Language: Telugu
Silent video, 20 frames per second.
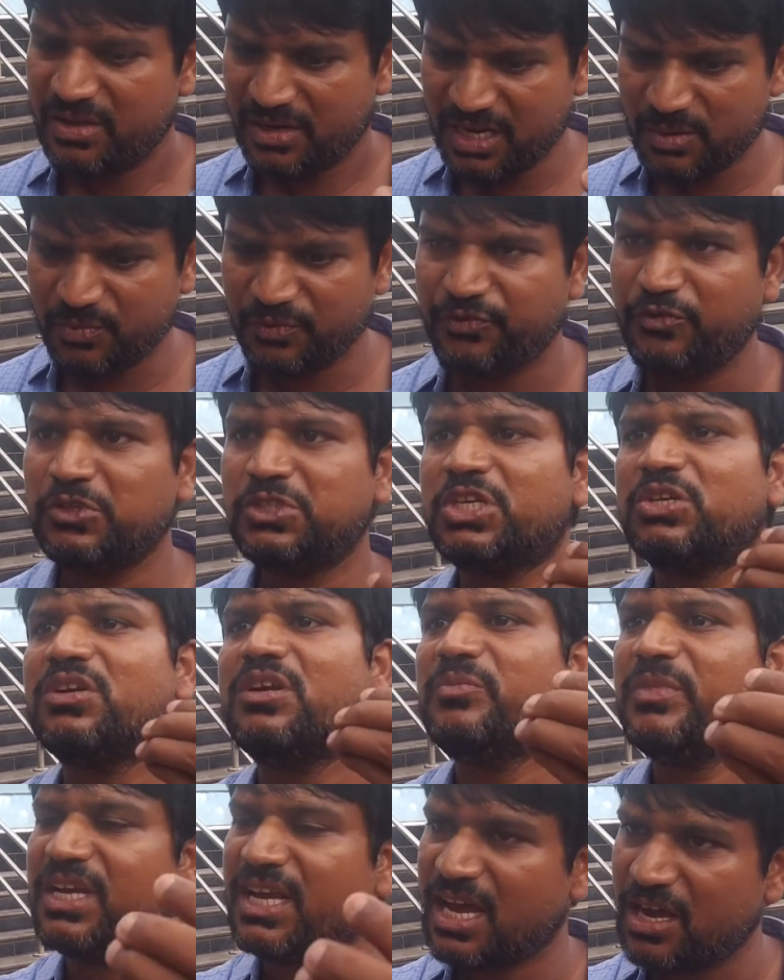రేపు ఫ్యూచర్
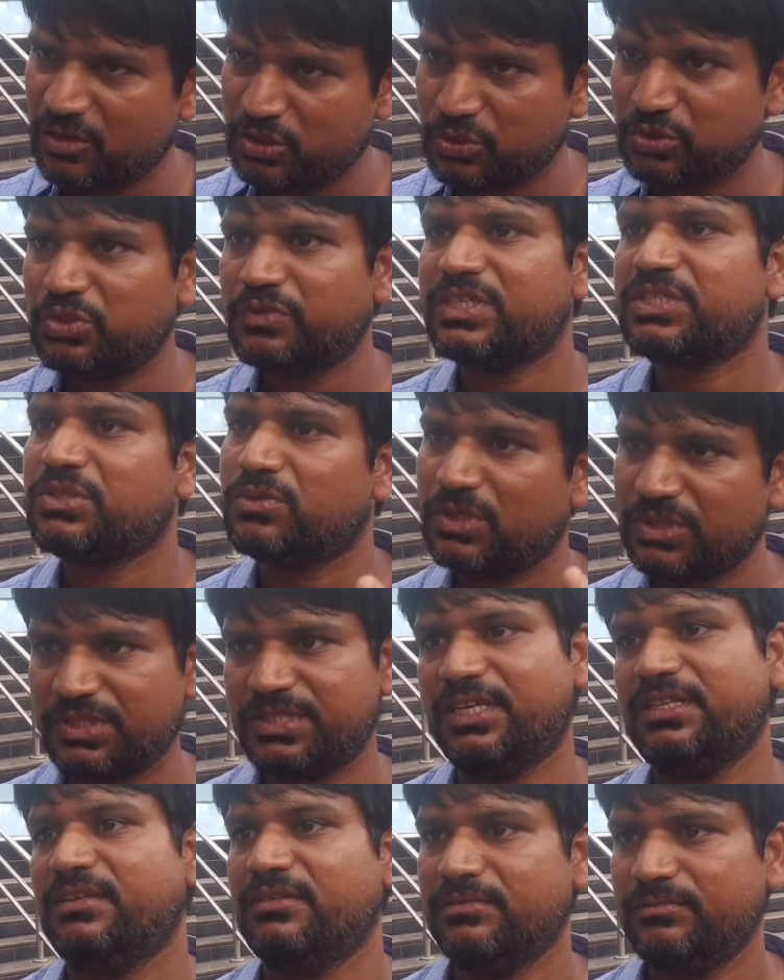కూడా మీకు ఆ సిచ్యువేషన్
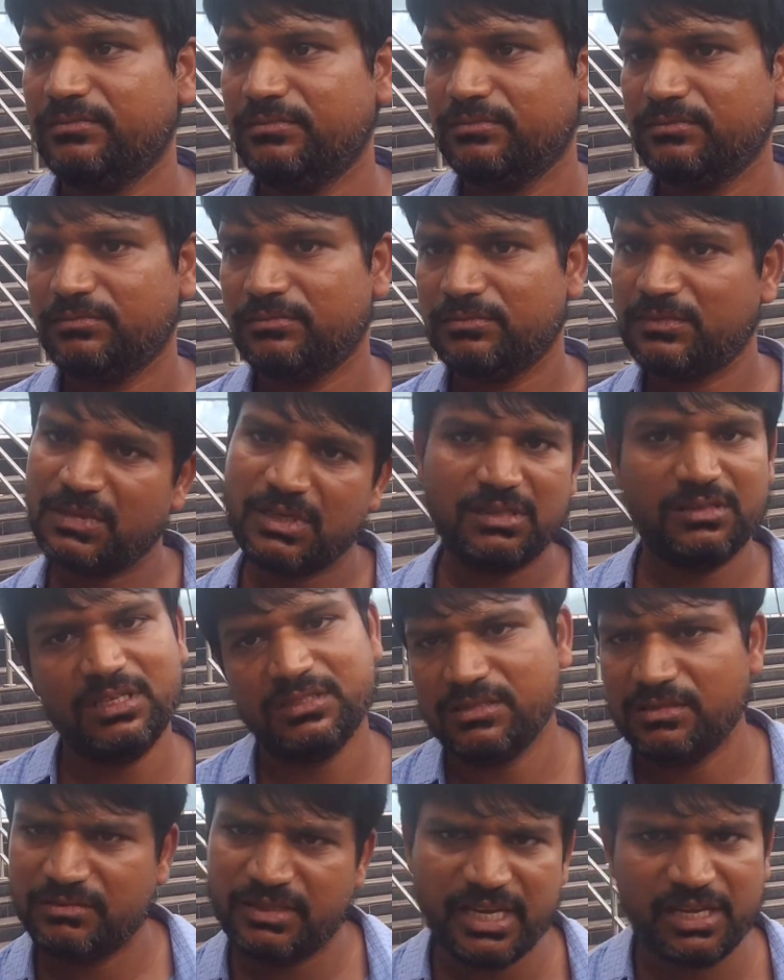వస్తుంది
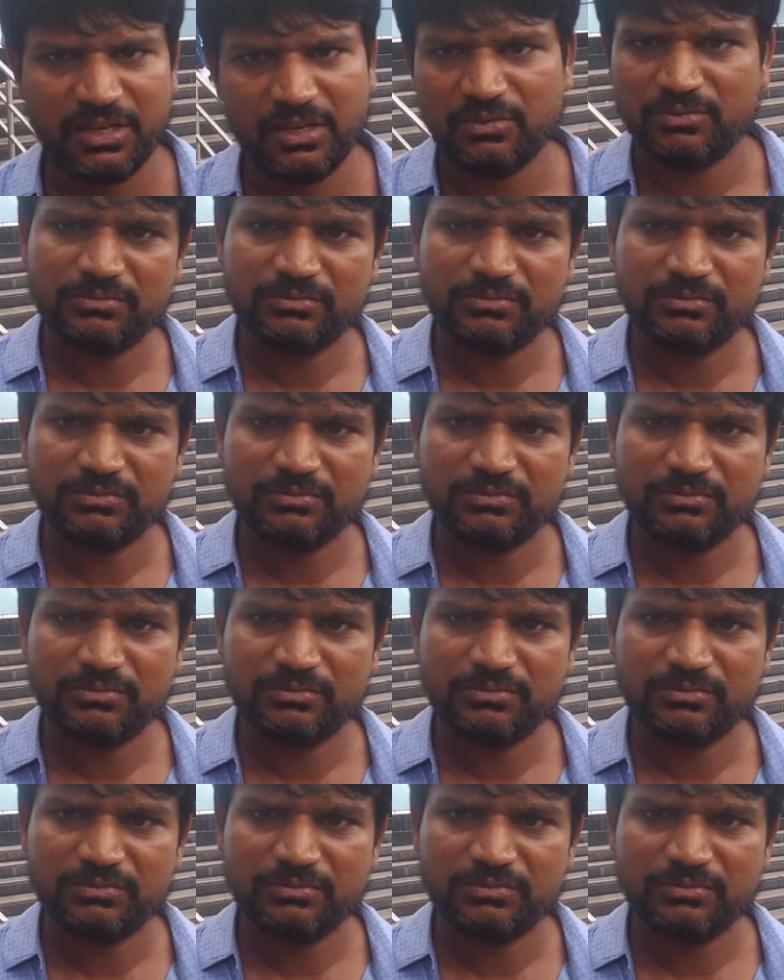సార్ థ్యాంక్